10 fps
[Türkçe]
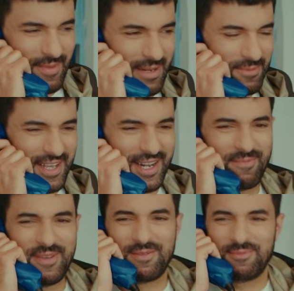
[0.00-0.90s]
Benim
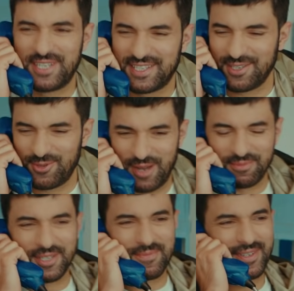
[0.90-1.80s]
Zehra, benim. Sesini dedim.
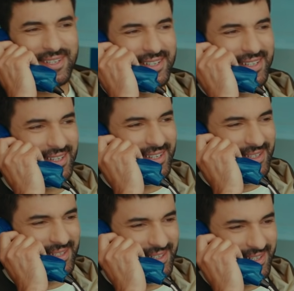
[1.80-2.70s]
İyiyiz
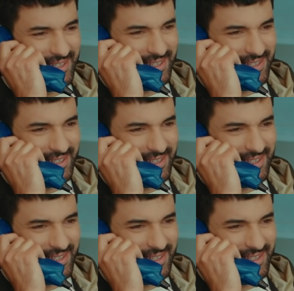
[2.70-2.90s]
abi sağ